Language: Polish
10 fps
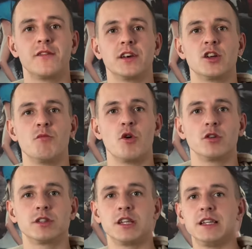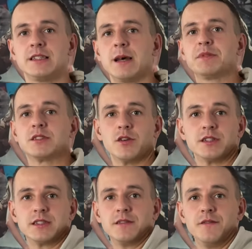wiadomo triceps to
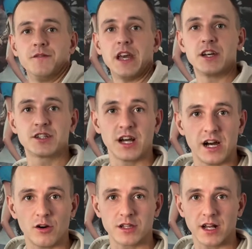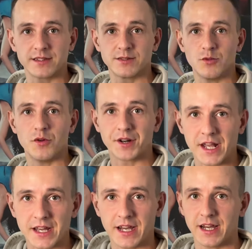jest większa od razu
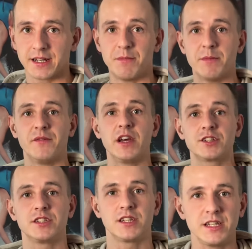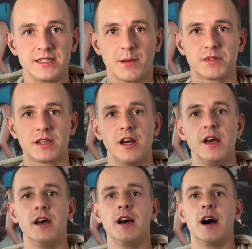ręka, jak mamy większy triceps.
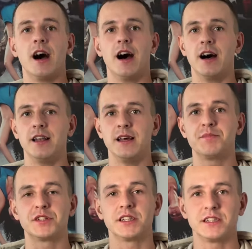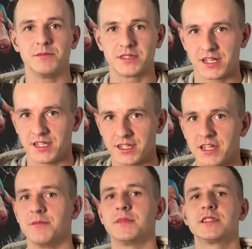Ale przed tym
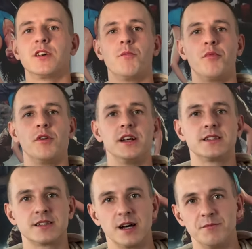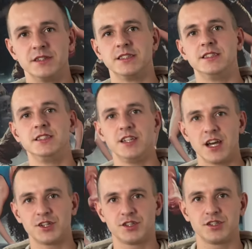treningiem co polecam?
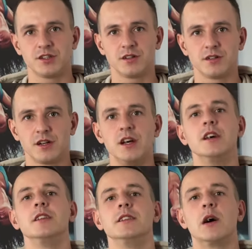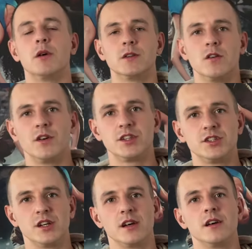Zjeść, naładować
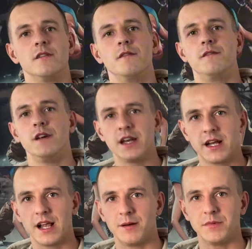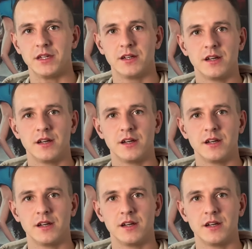się węglami,